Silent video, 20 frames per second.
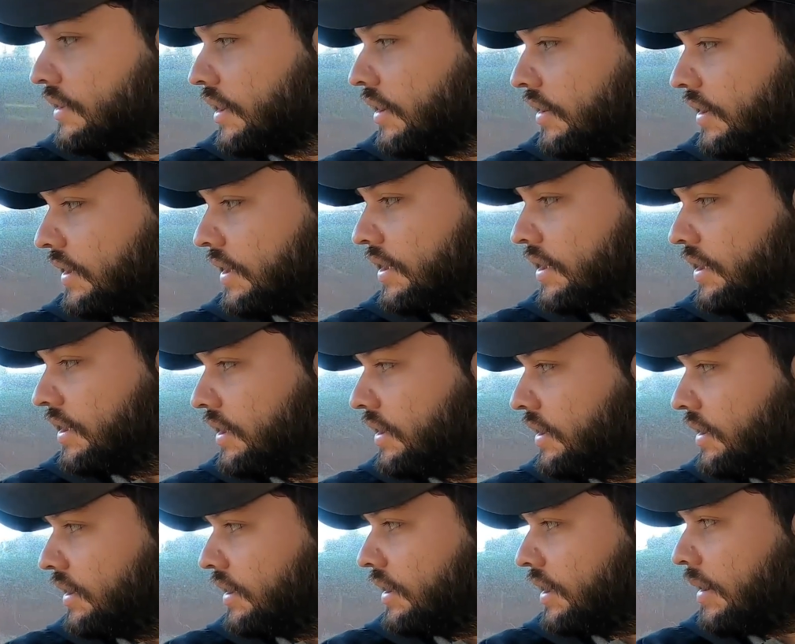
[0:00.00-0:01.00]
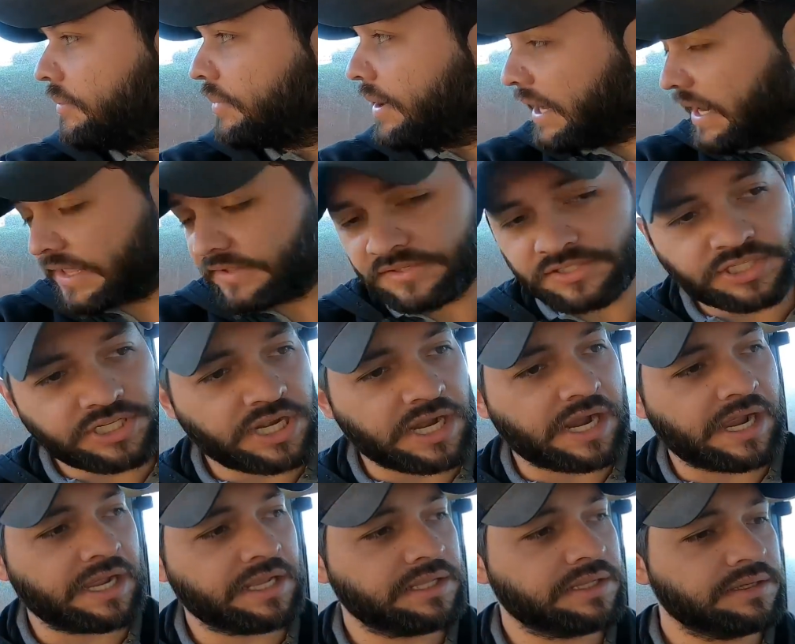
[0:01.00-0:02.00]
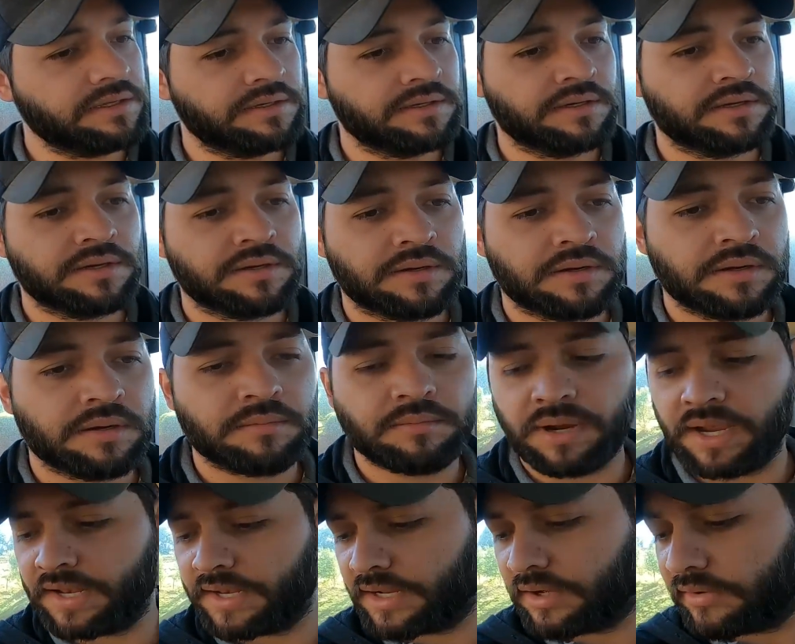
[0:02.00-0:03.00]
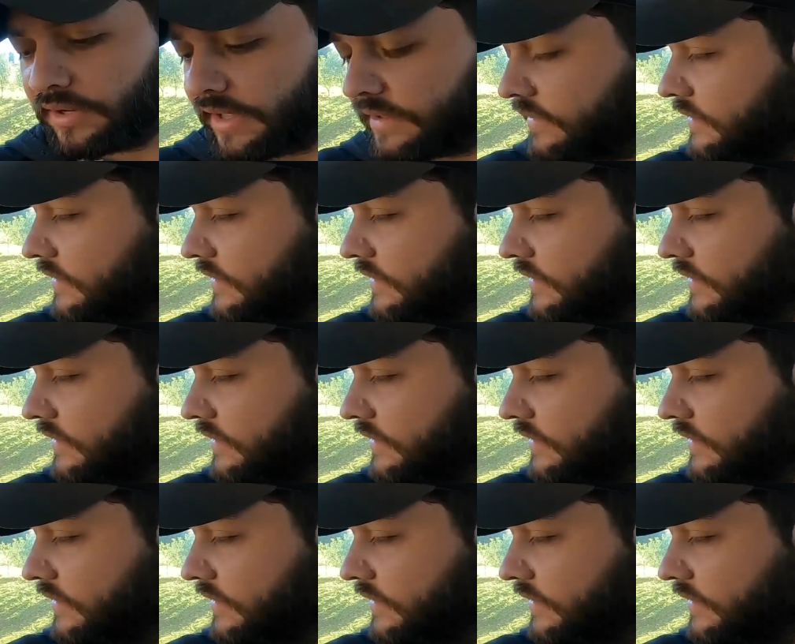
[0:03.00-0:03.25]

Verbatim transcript: Então aqui aparece geada, mas não